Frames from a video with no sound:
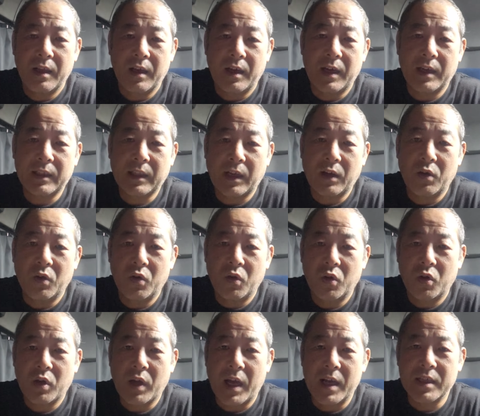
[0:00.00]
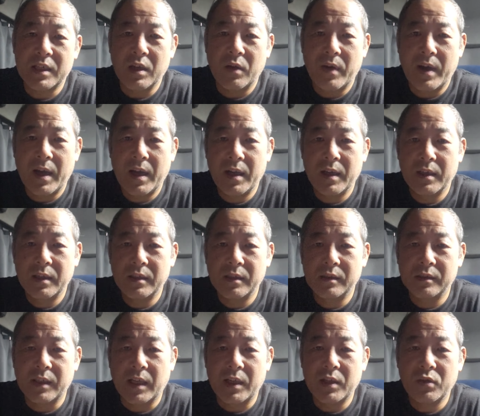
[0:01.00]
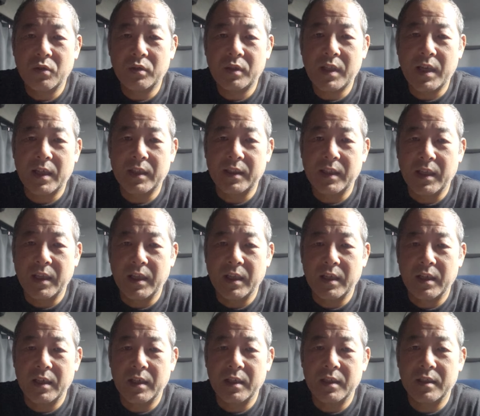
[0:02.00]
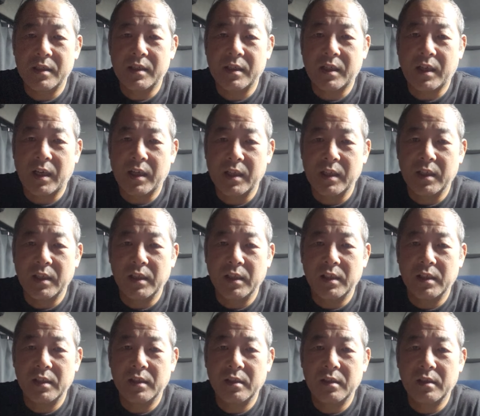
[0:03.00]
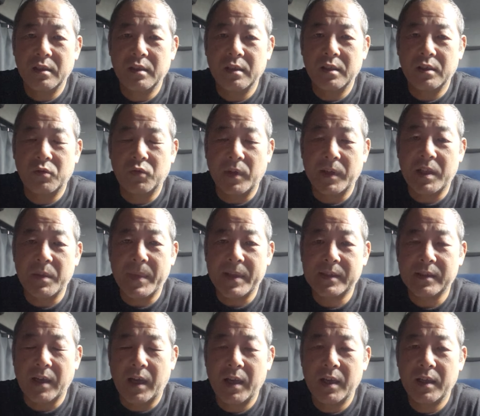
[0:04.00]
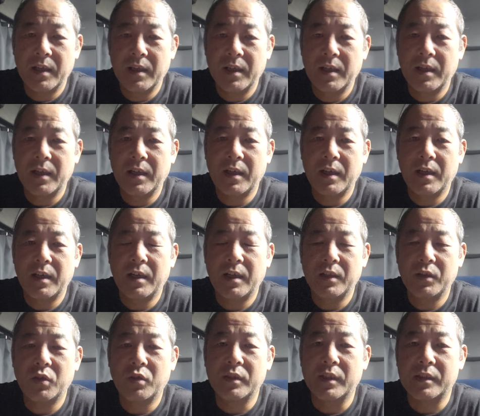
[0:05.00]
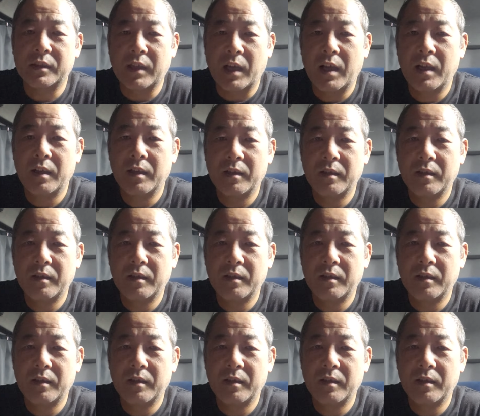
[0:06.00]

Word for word: あなたの会社は残業手当しっかりくれてますかどうですか